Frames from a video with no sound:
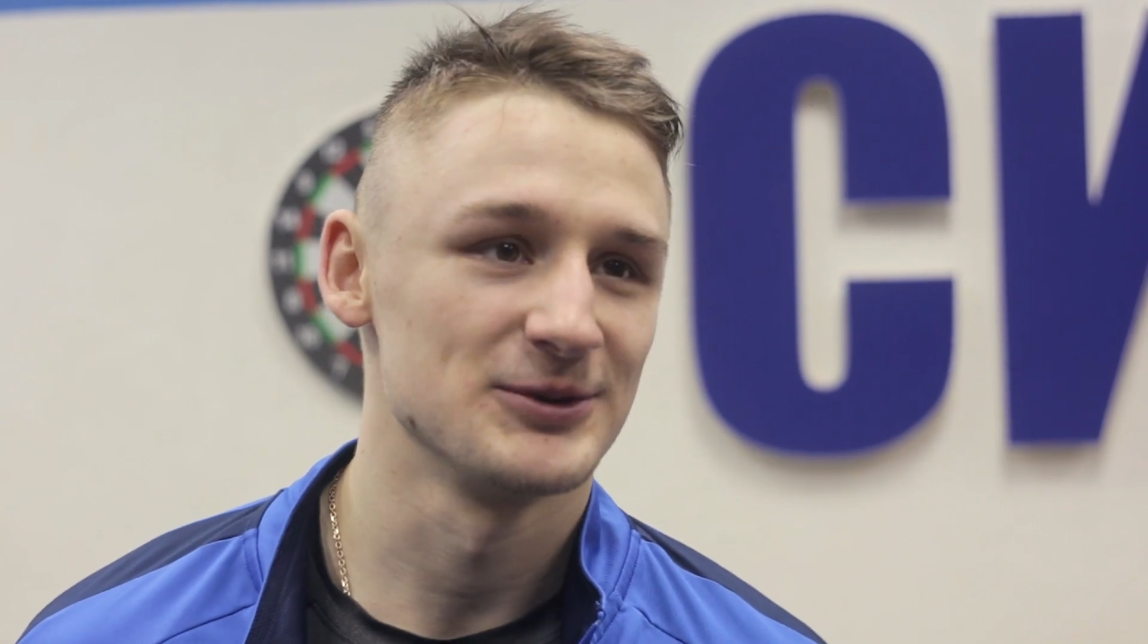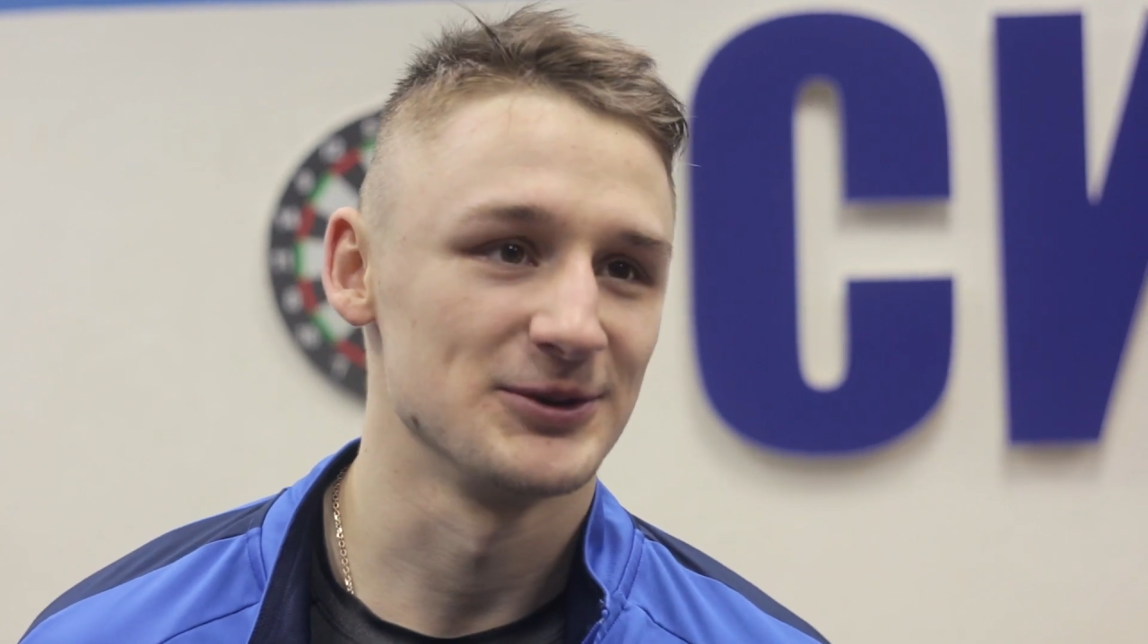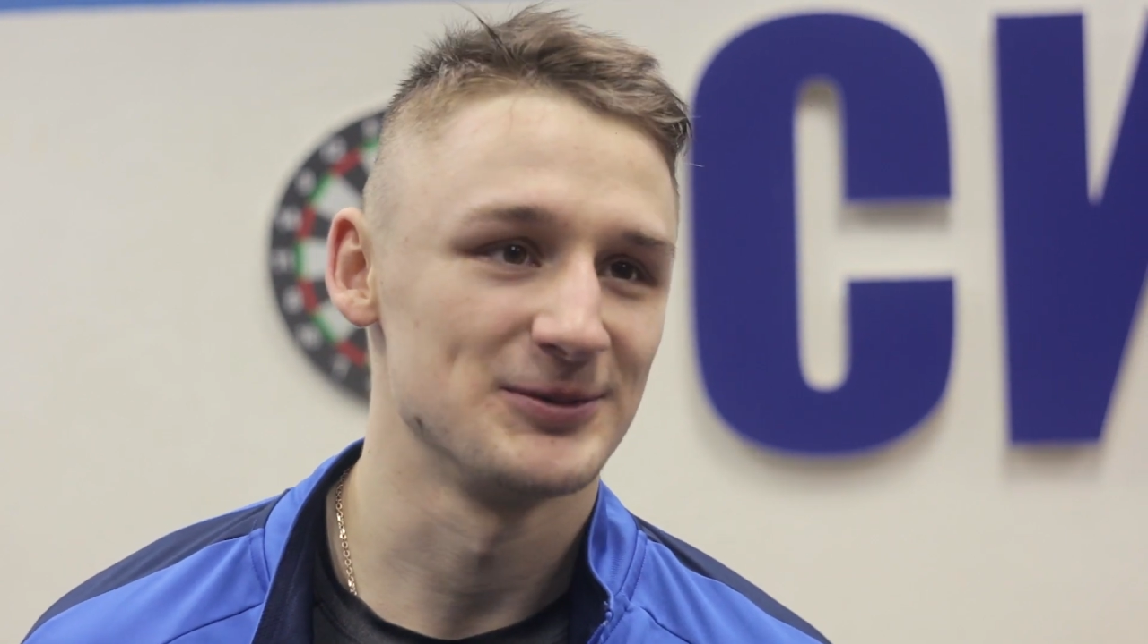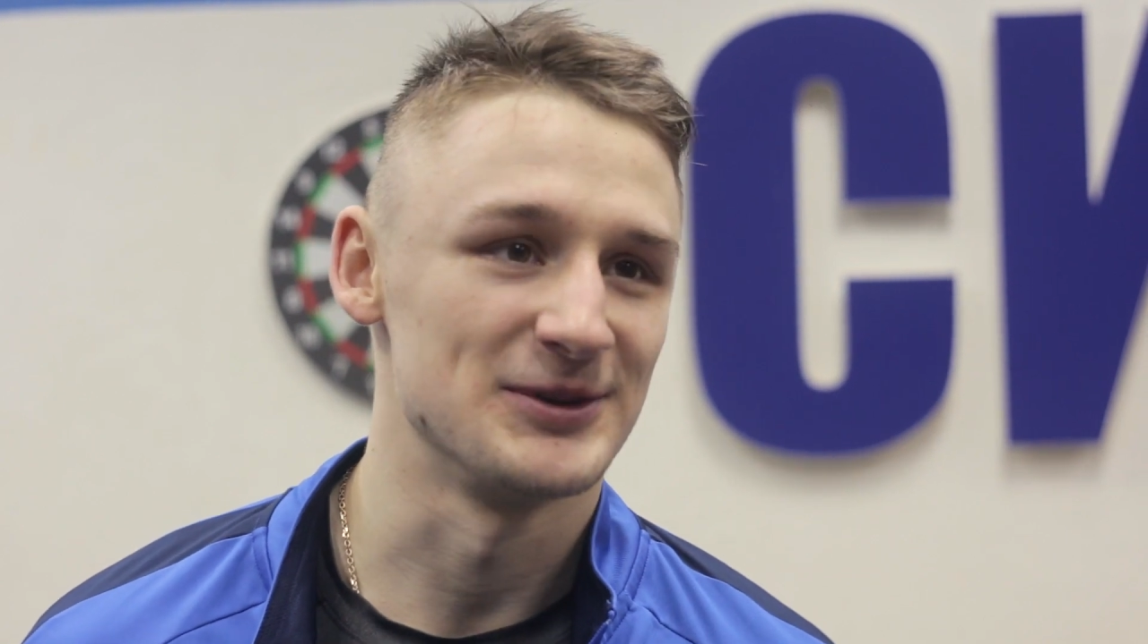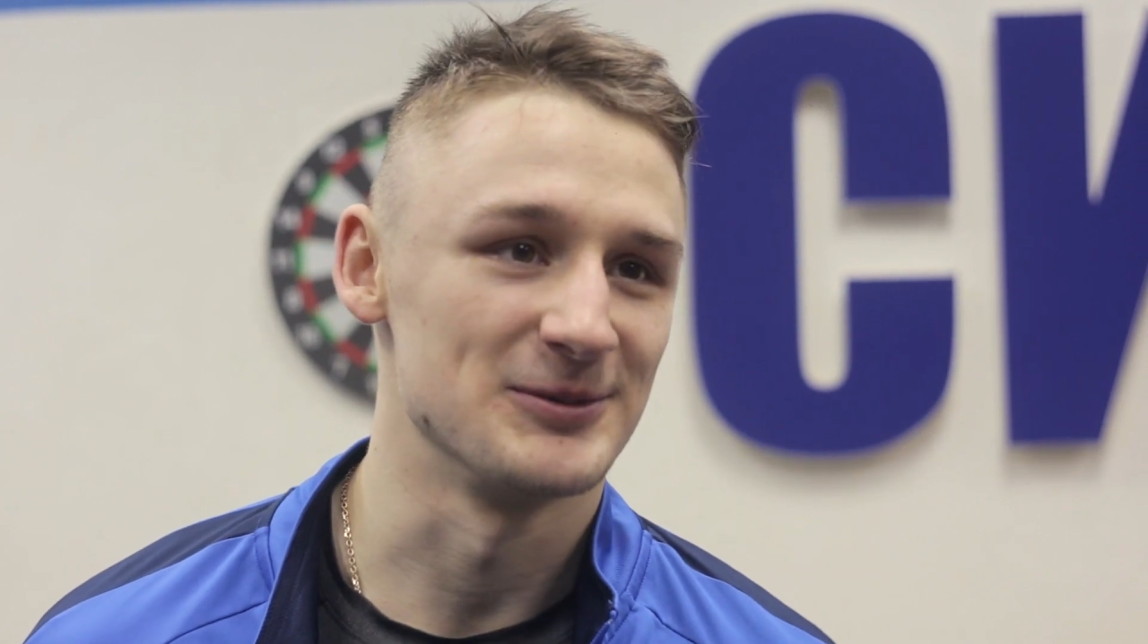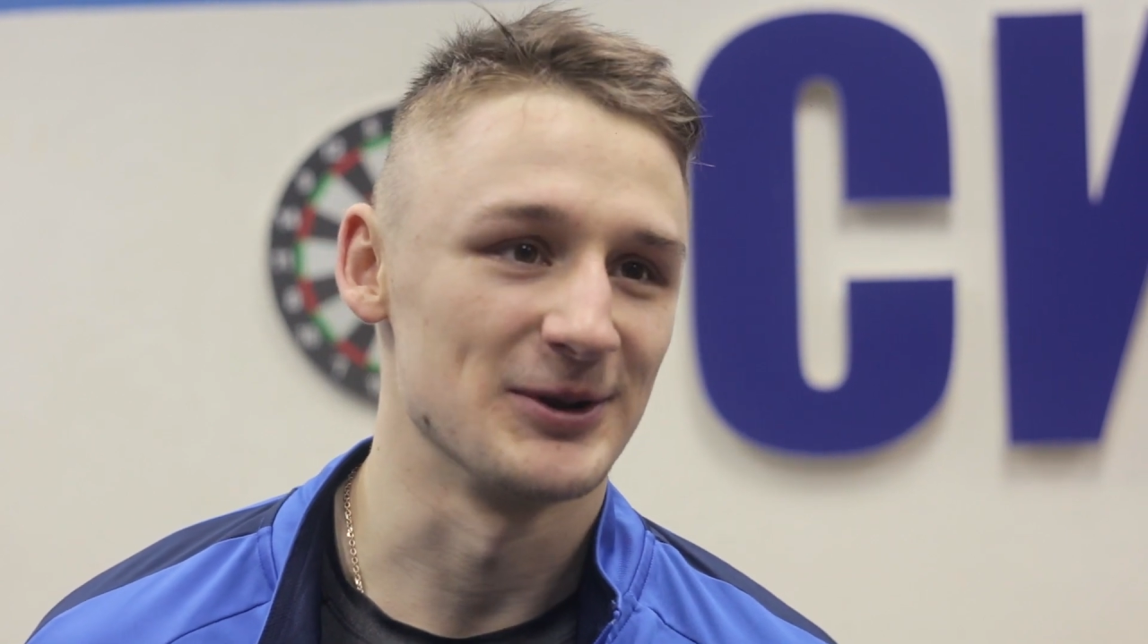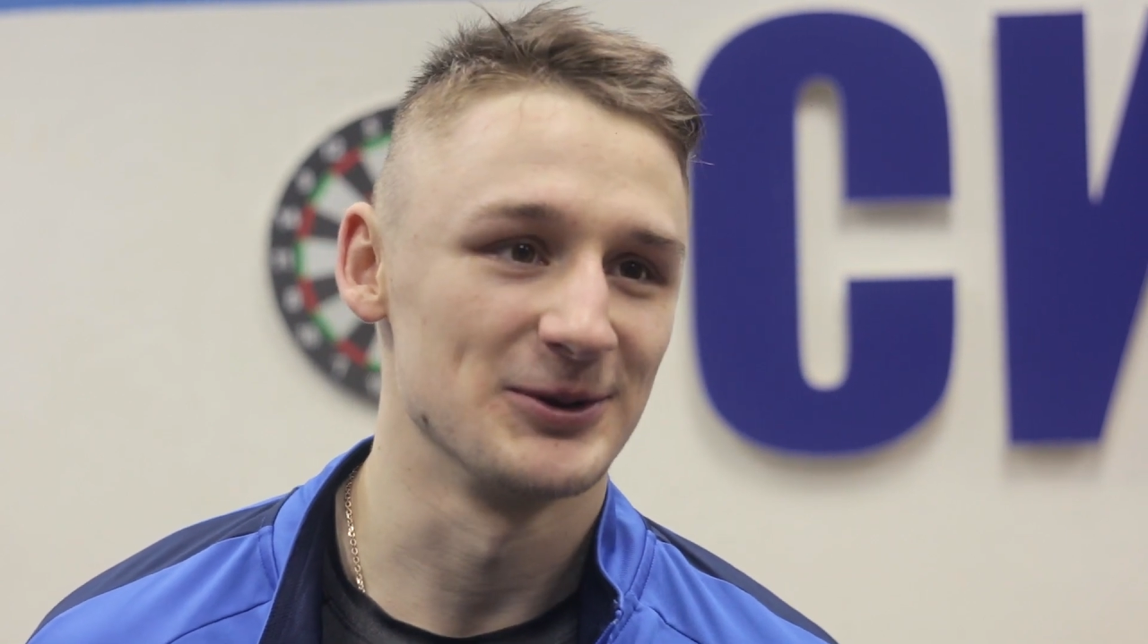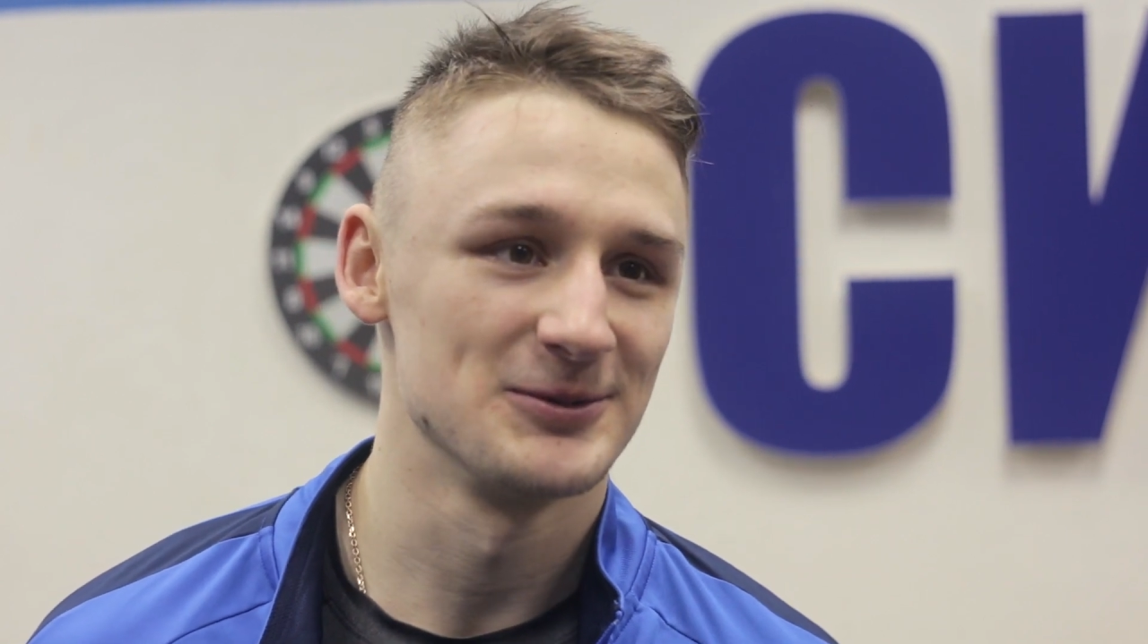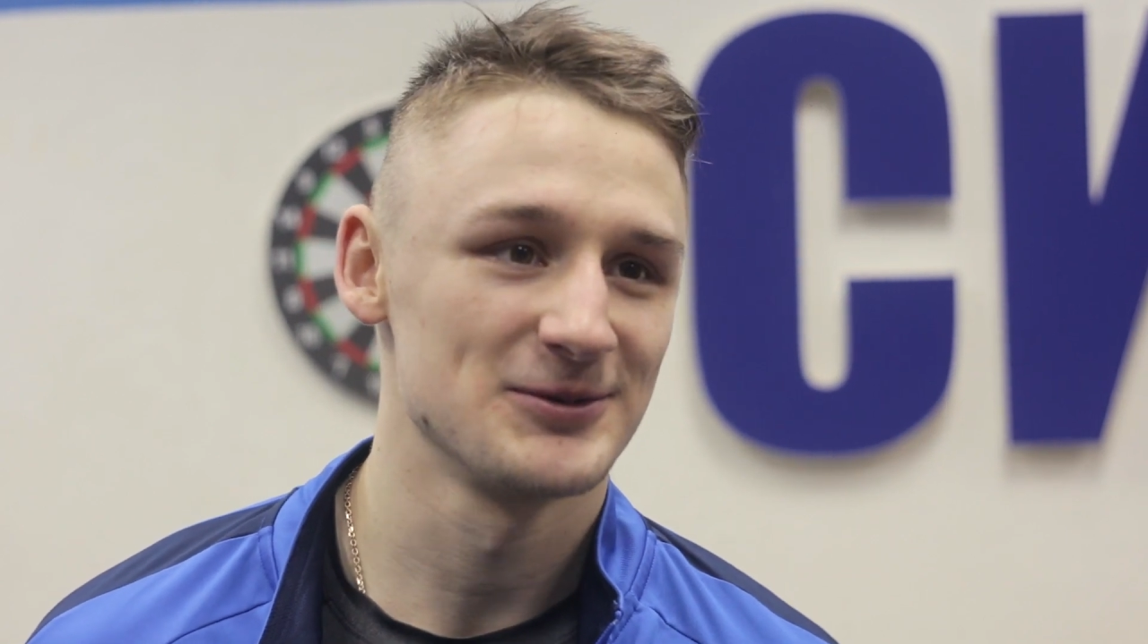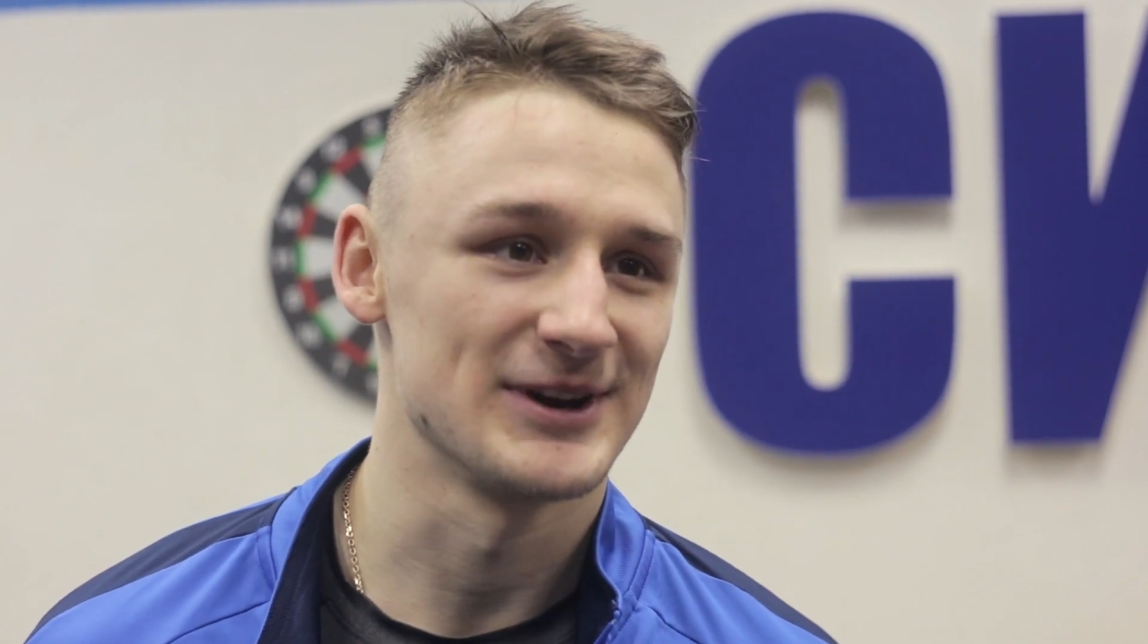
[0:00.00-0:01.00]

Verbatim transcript: его с первым голом